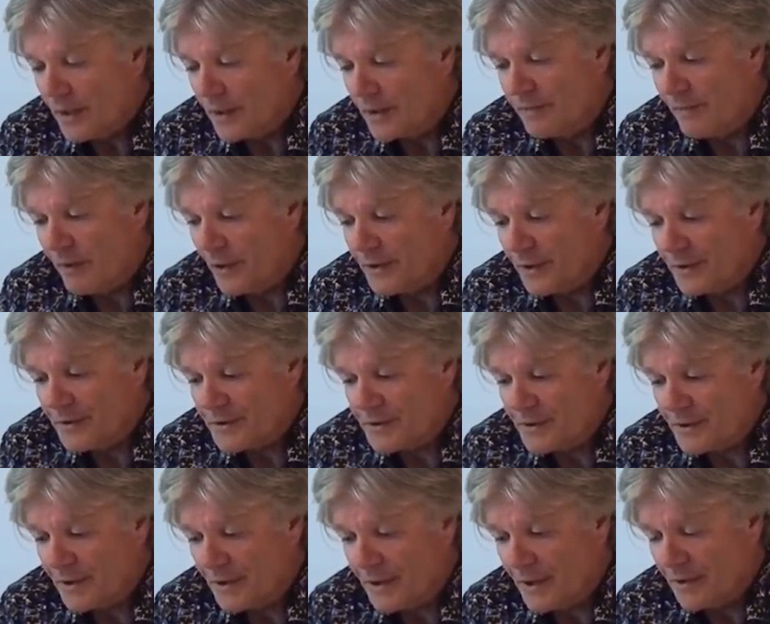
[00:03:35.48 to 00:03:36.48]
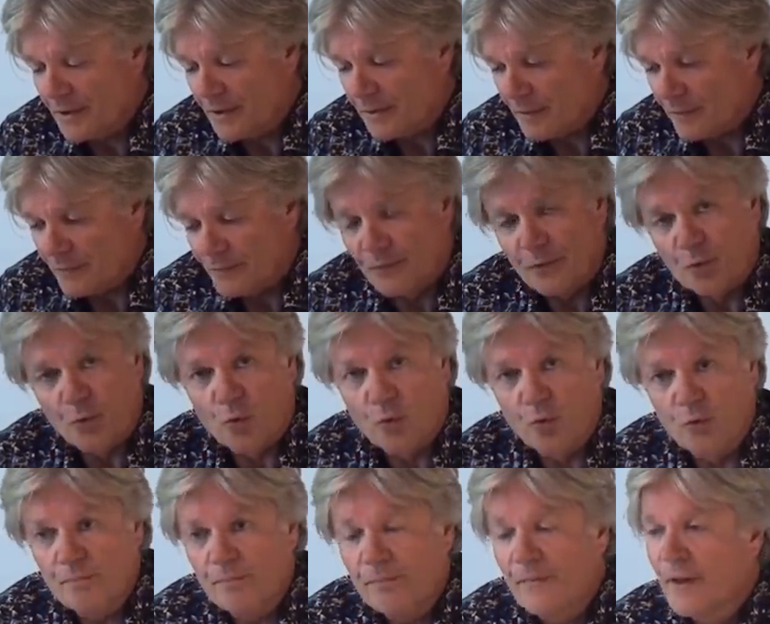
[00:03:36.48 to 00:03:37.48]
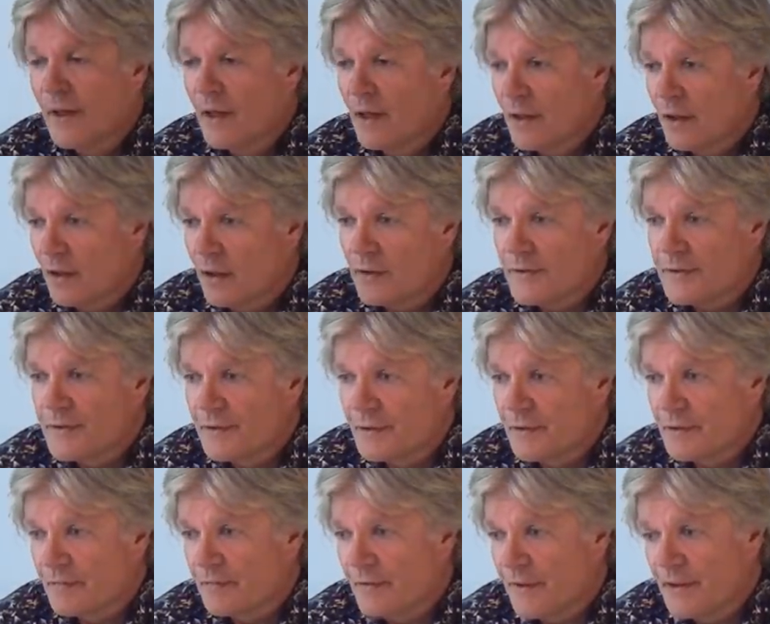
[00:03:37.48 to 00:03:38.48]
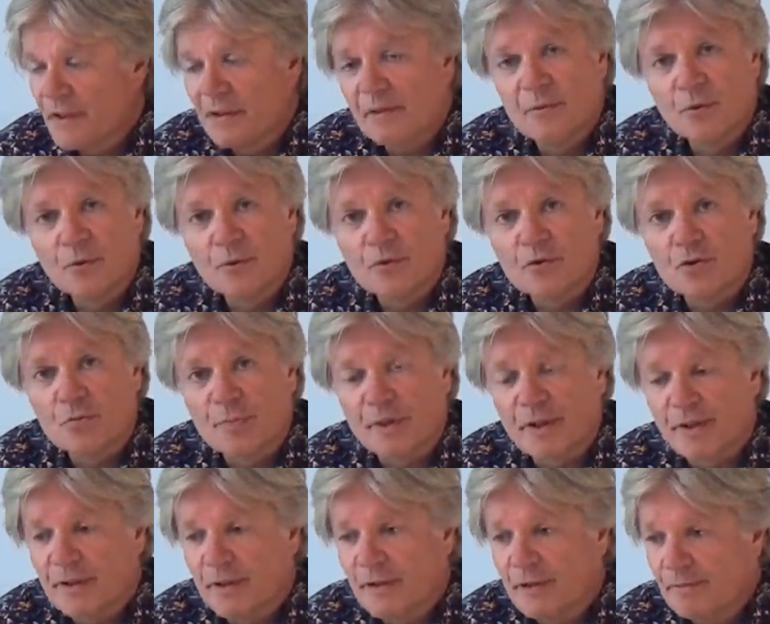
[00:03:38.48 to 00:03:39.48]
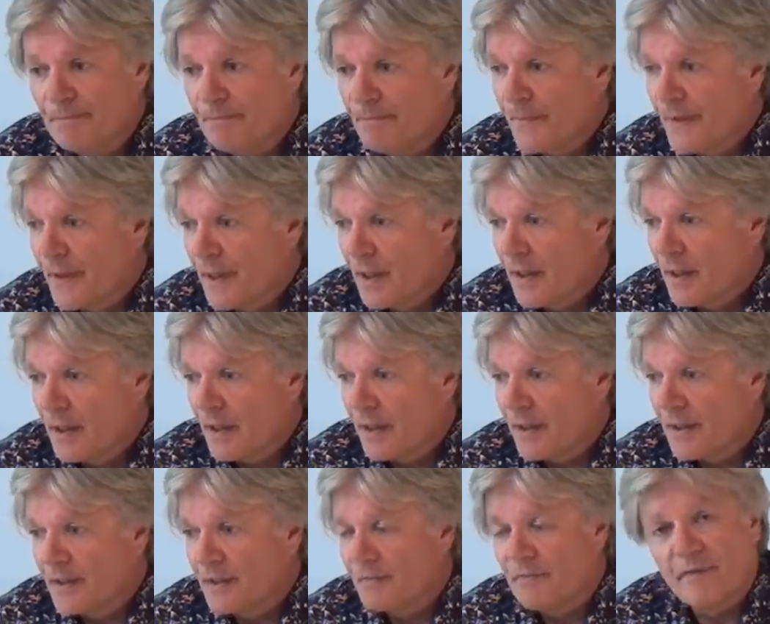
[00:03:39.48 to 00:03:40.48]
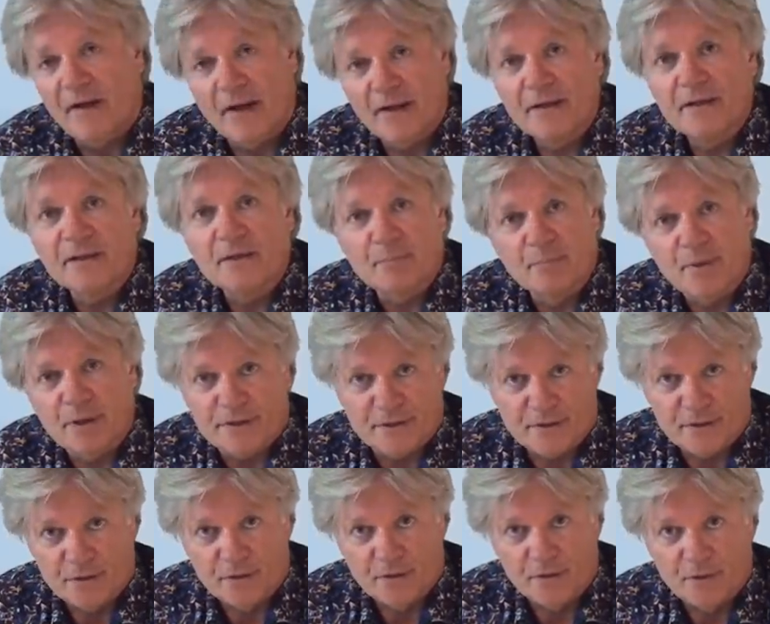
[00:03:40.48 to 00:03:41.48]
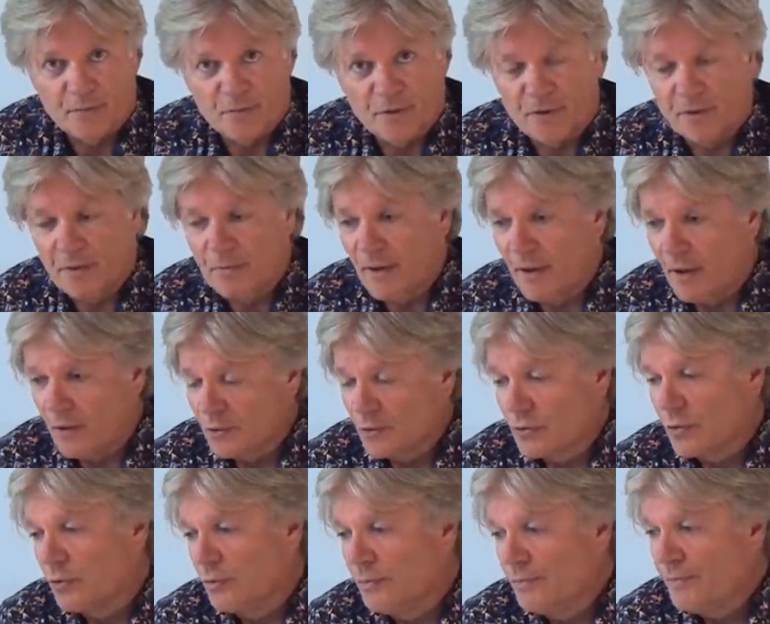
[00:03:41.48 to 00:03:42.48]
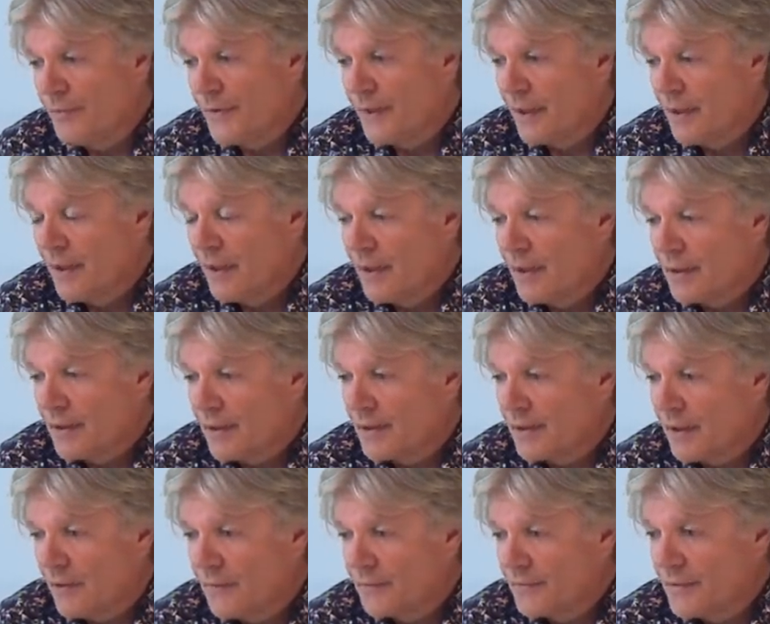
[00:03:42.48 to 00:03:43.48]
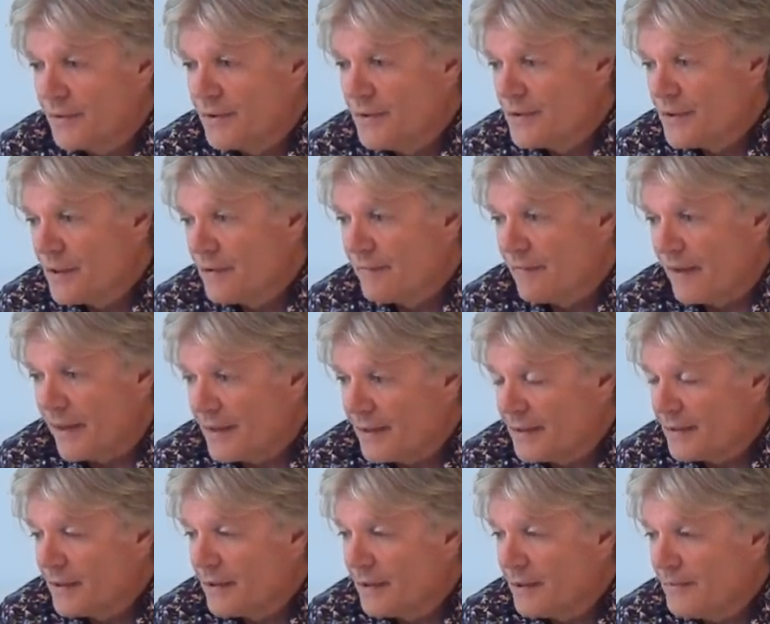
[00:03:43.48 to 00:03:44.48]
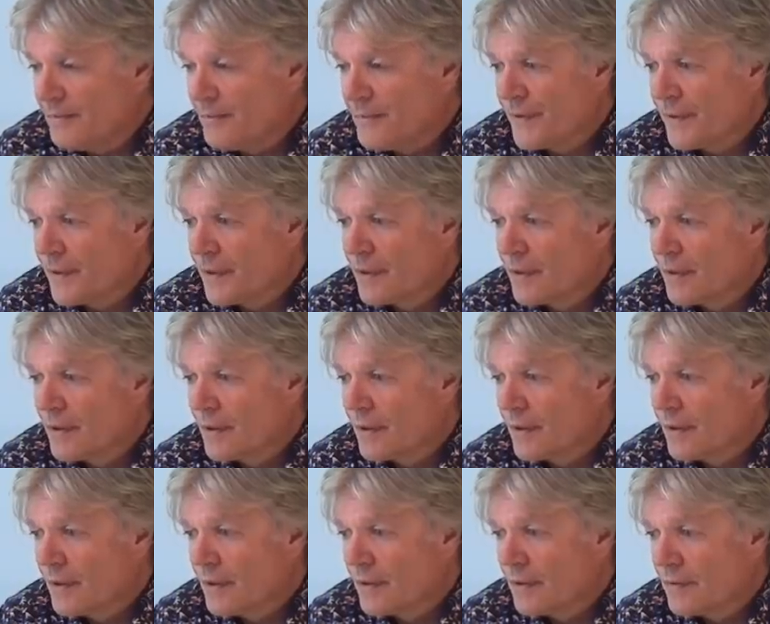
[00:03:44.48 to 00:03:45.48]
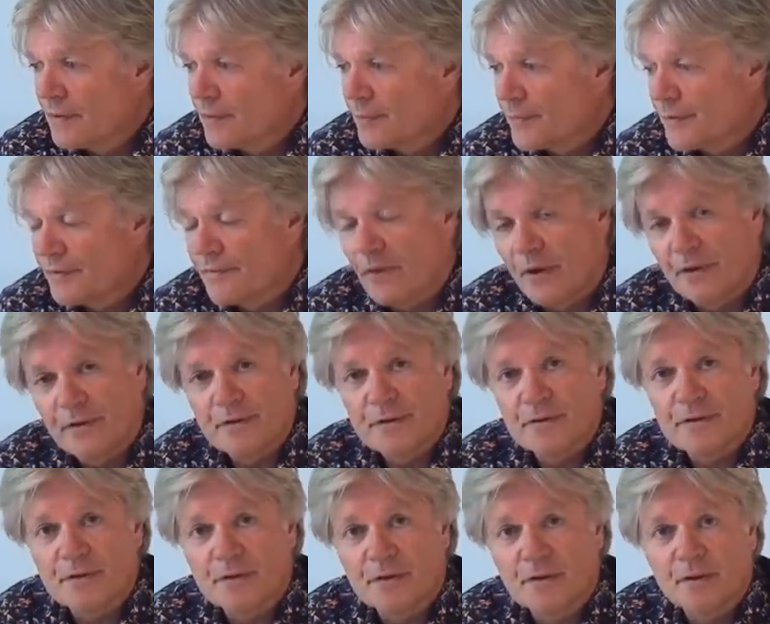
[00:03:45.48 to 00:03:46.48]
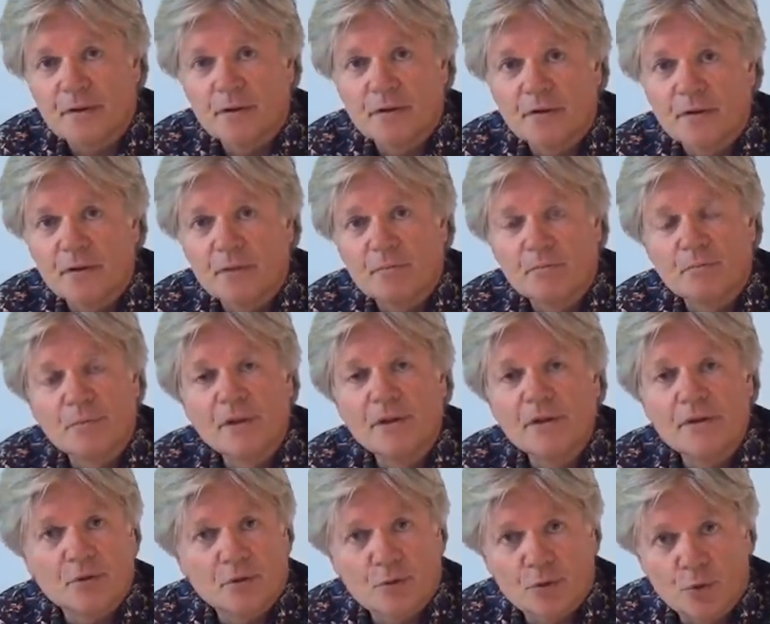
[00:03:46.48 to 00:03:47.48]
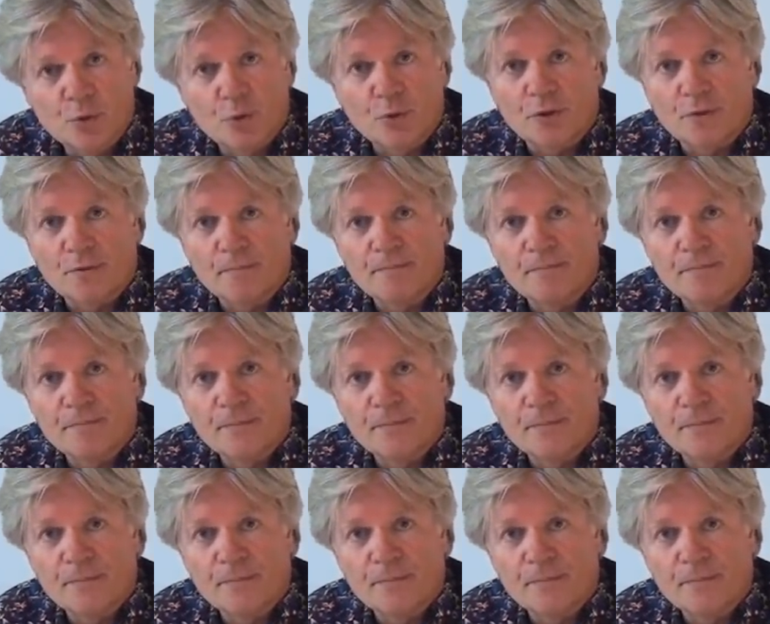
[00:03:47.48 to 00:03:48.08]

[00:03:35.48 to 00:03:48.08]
Ich war dann sehr froh, als ich wenige Minuten später eine Weide passierte mit dem Auto, denn auf dieser Weide befanden sich Milchkühe.